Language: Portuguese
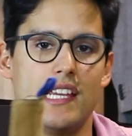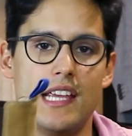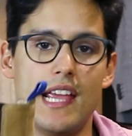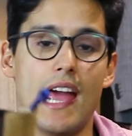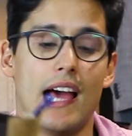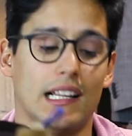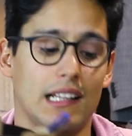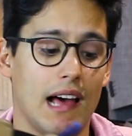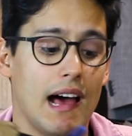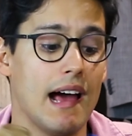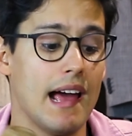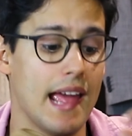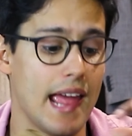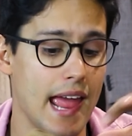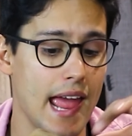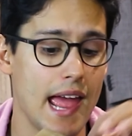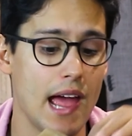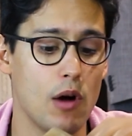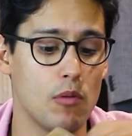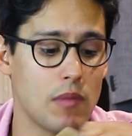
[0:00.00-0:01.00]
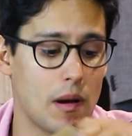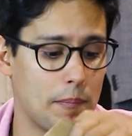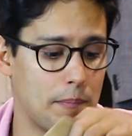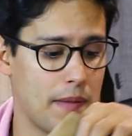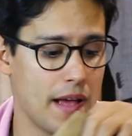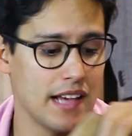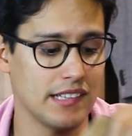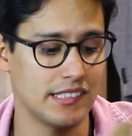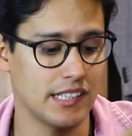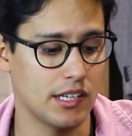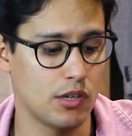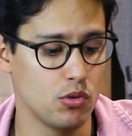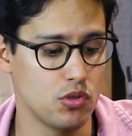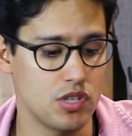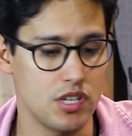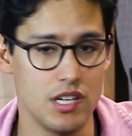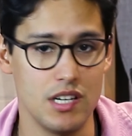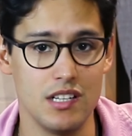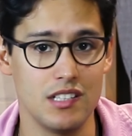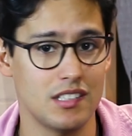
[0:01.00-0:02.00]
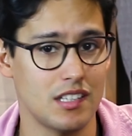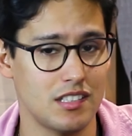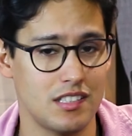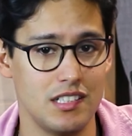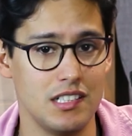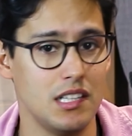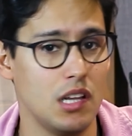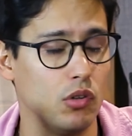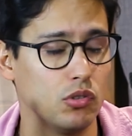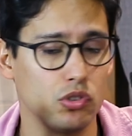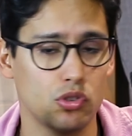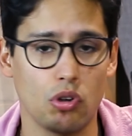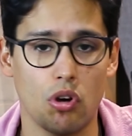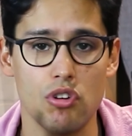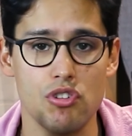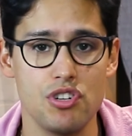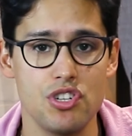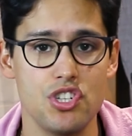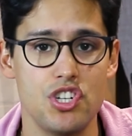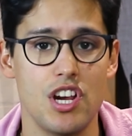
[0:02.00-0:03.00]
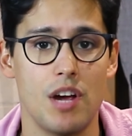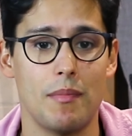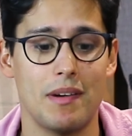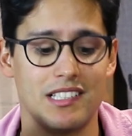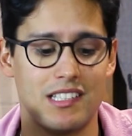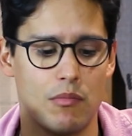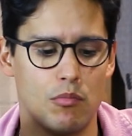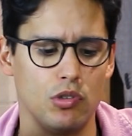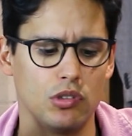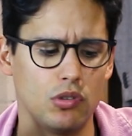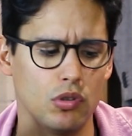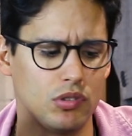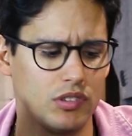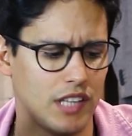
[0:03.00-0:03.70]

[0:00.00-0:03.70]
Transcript: e ela é uma peça que utiliza-se não só hoje em dia, mas há muito